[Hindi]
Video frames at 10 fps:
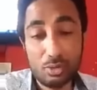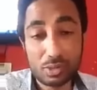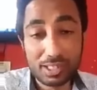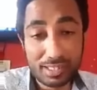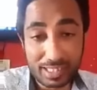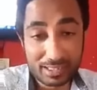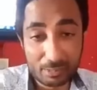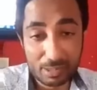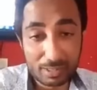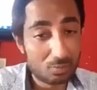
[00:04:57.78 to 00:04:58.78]
गोलियों के
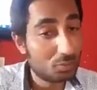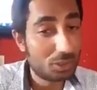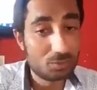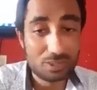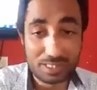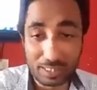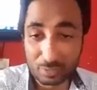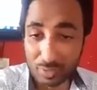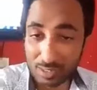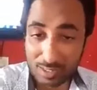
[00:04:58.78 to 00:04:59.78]
रिएक्शन में था उन्होंने मुझे
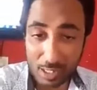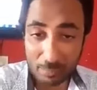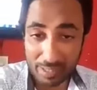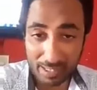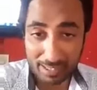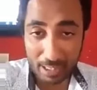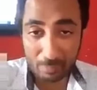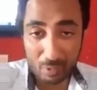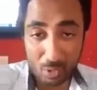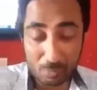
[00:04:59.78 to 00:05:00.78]
रातों रात घर पे लाके
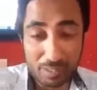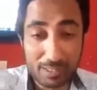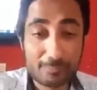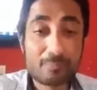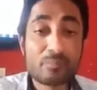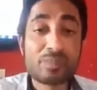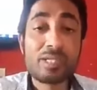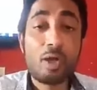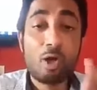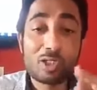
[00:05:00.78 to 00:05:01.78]
यहाँ पे ड्रॉप किया
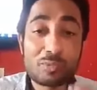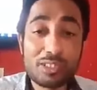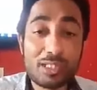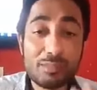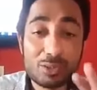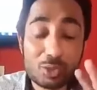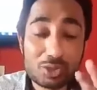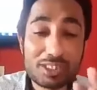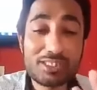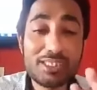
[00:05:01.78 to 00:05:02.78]
हॉस्पिटल में
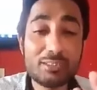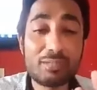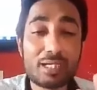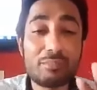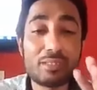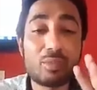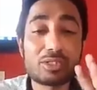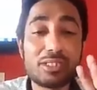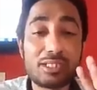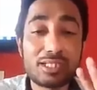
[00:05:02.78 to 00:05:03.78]
दो से तीन बार बिग
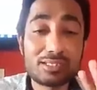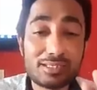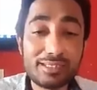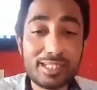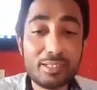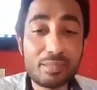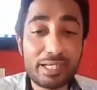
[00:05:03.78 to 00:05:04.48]
बॉस की कलर्स की